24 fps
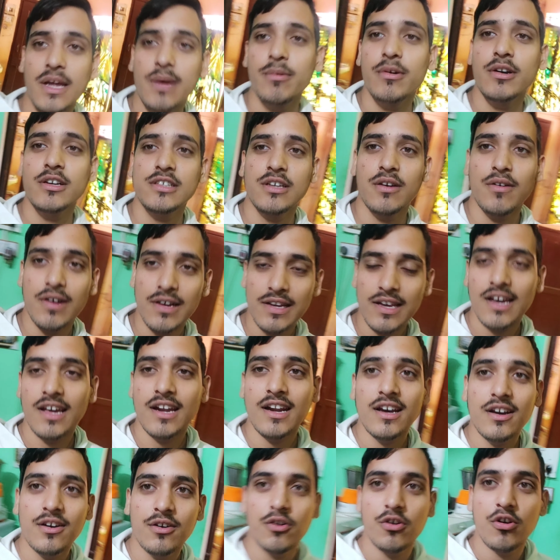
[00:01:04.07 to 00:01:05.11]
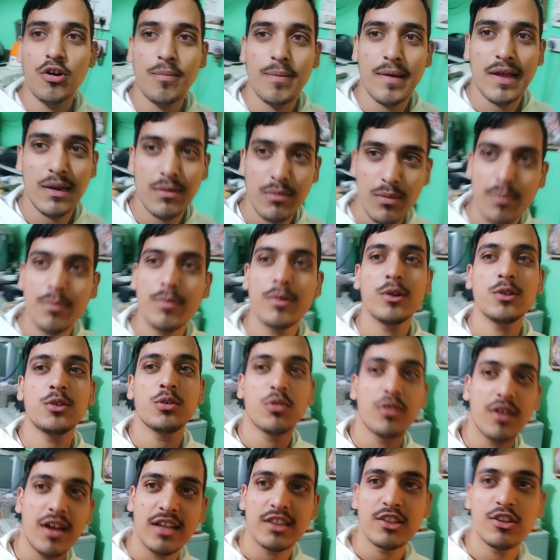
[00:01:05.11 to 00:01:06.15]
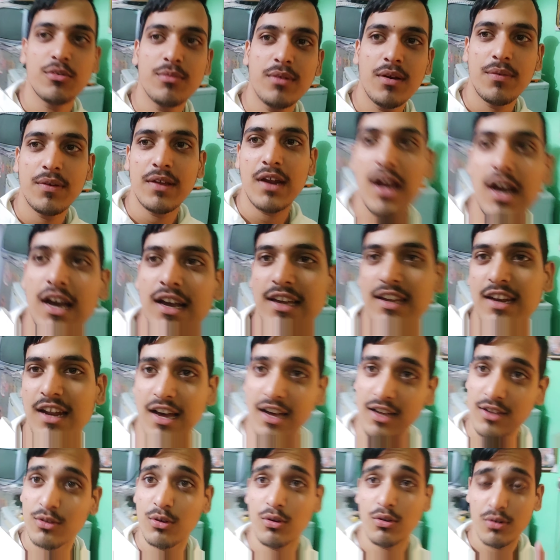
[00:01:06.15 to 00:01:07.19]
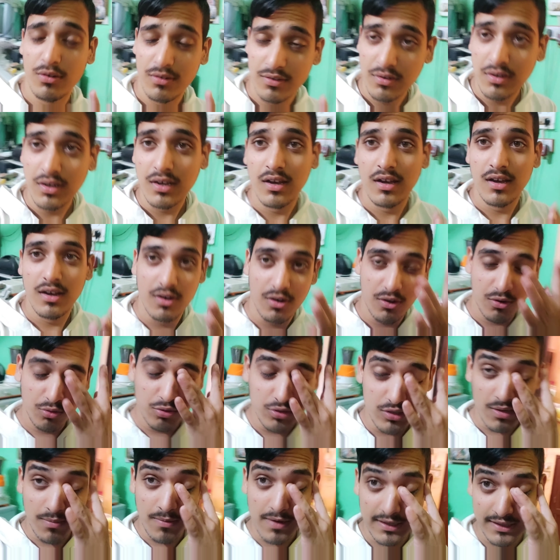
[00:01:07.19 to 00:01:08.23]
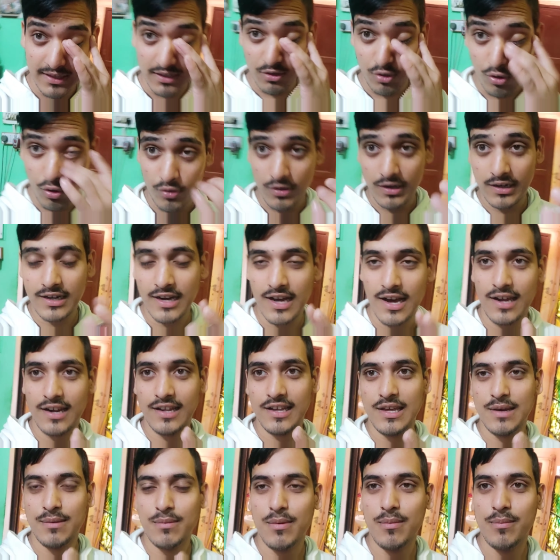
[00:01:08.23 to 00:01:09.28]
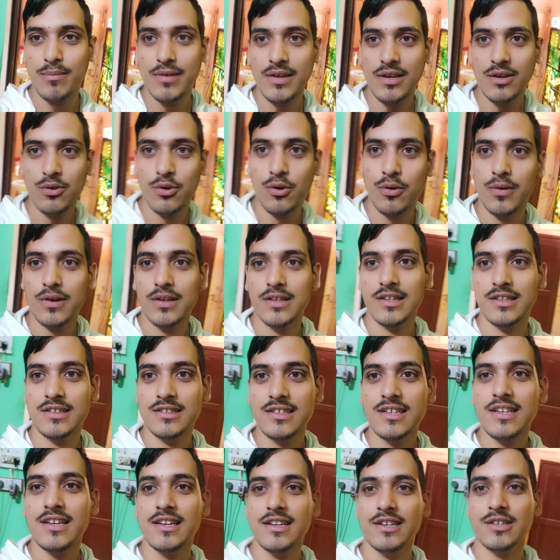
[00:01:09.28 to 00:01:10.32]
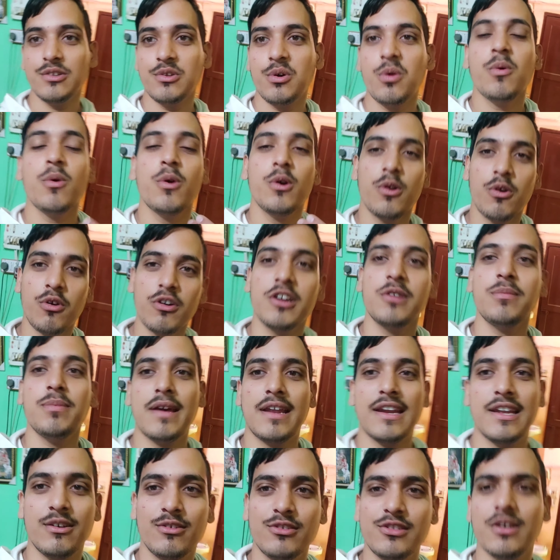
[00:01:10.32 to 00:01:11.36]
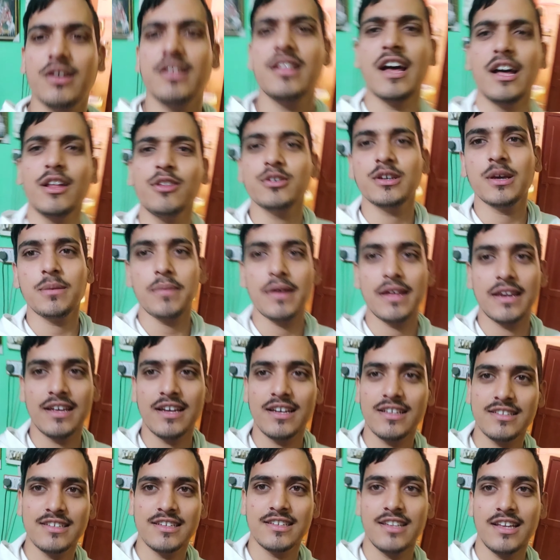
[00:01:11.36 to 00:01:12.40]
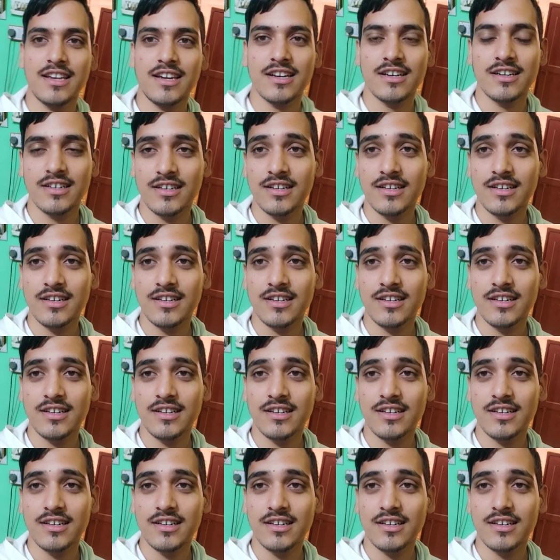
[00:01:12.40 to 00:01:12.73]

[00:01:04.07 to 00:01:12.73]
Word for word: टाइम होगा सवा ग्यारह और पहले मम्मी को आता हूँ मैं फिर आके नहा धो लूंगा और उसके बाद एक लॉकेट ला रखी है मम्मी गोवर्धन से तो वो लॉकेट पहनेंगे उसके बाद नहा धो के पहनेंगे अच्छे से ना